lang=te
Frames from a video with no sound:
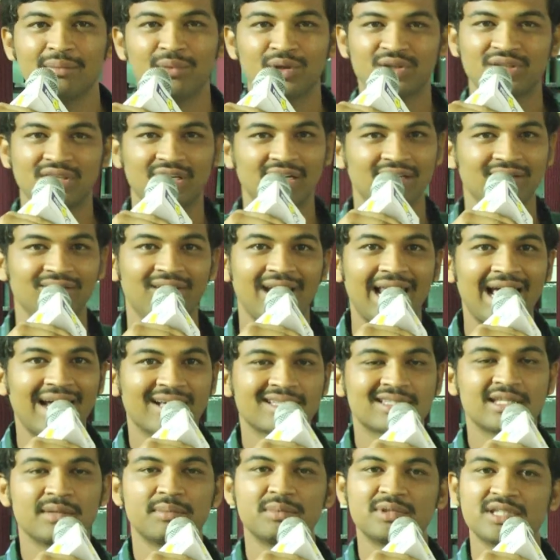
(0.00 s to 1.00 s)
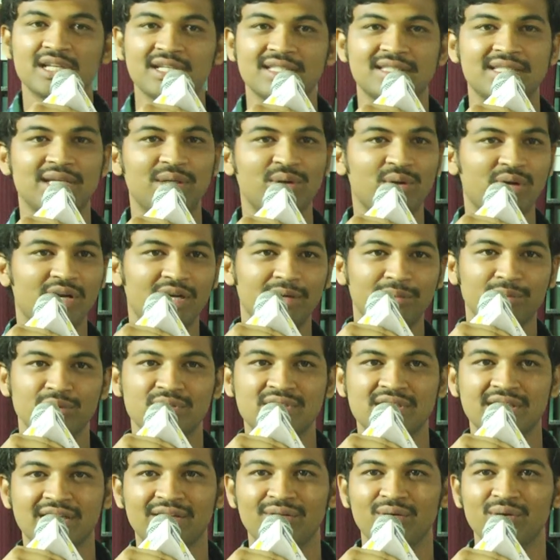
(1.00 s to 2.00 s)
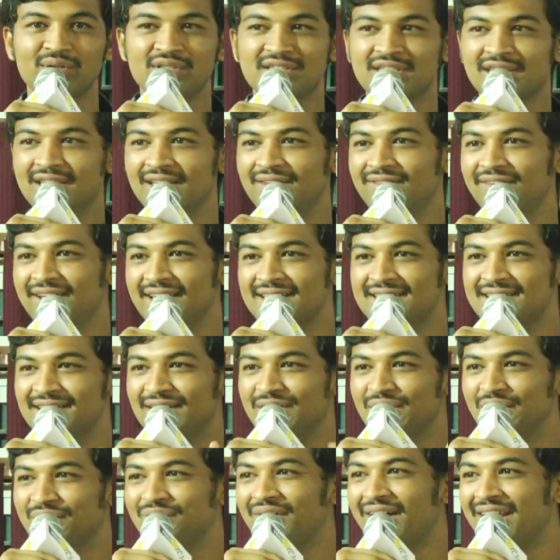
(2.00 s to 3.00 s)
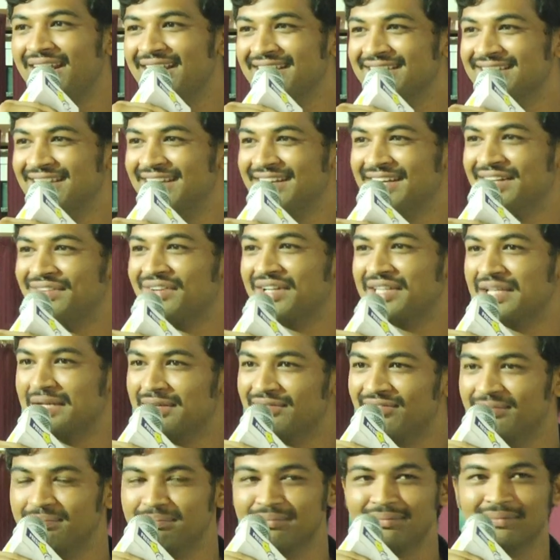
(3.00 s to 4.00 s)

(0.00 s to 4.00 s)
మొత్తానికి వాళ్ళు యాక్సెప్ట్ చేశారు ఆయన పుస్తకం వచ్చింది వేసినందుకు వాళ్ళకి ధన్యవాదాలు